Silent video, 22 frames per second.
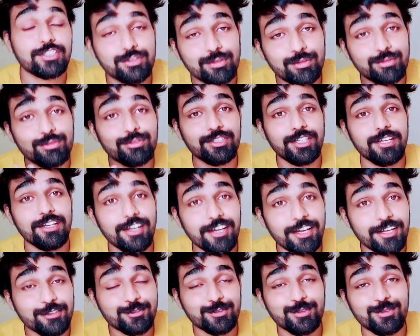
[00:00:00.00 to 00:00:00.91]
सुनते
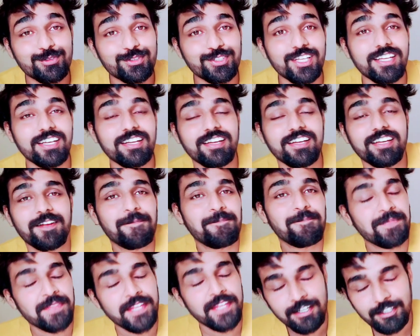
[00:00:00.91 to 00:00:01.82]
रहें सुनते रहें
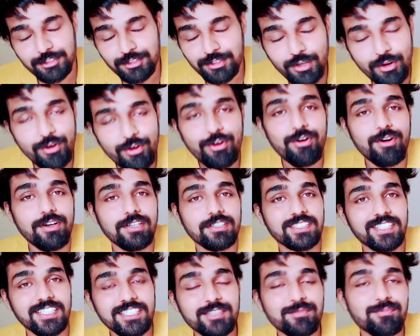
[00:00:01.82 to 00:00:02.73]
तो
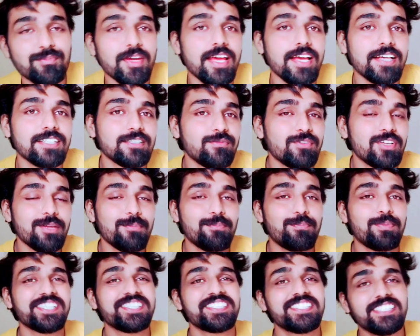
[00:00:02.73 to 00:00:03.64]
सच में ऐसे मेरे
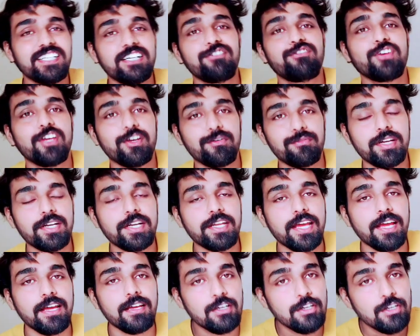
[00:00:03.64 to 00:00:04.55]
पर्सनल फेवरेट
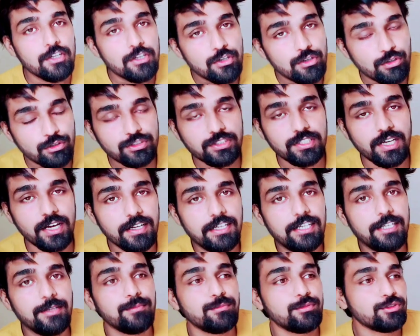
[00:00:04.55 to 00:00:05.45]
हैं
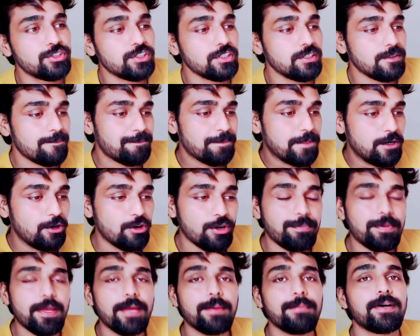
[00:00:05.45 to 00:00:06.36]
रुखसाना लिंबू जी और
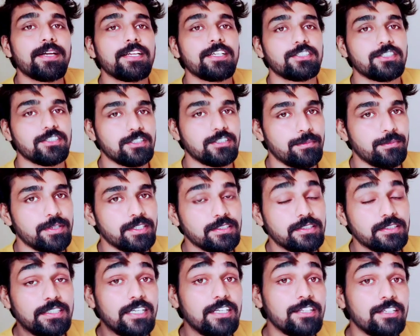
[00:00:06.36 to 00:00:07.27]
पेमा डे
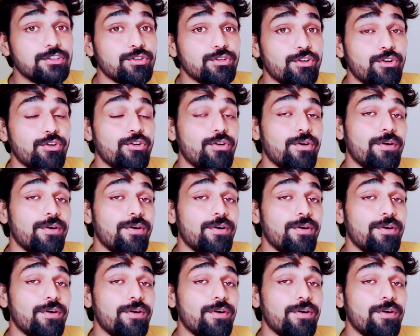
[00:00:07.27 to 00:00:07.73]
चंद्रमंग जी ये दो